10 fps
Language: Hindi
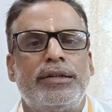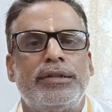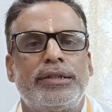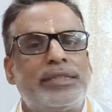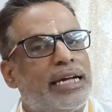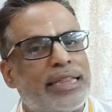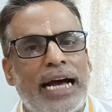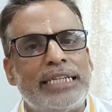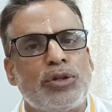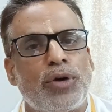
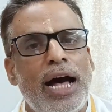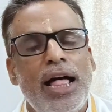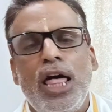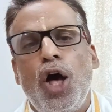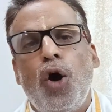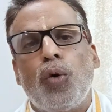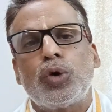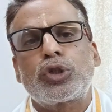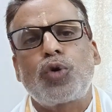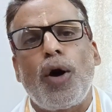27 हो गया
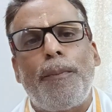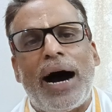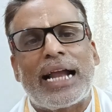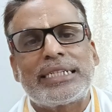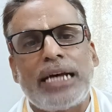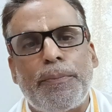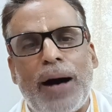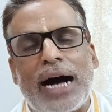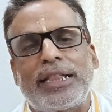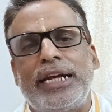उसको 12 से
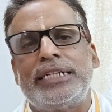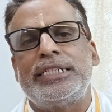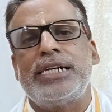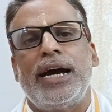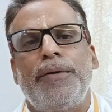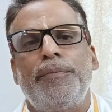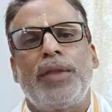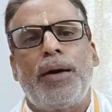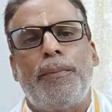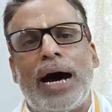भाग दीजिए
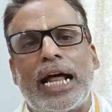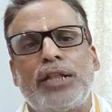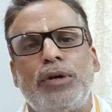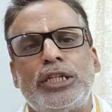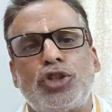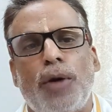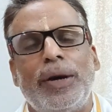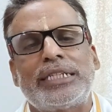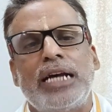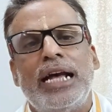बारह दूनी
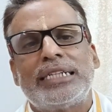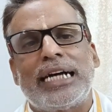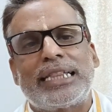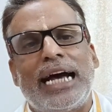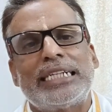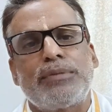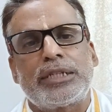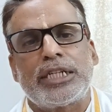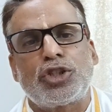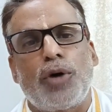चौबीस सत्ताईस में
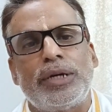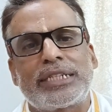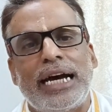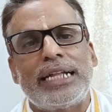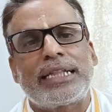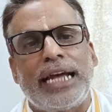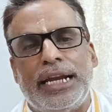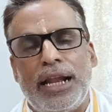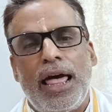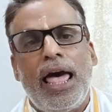से चौबीस गए तीन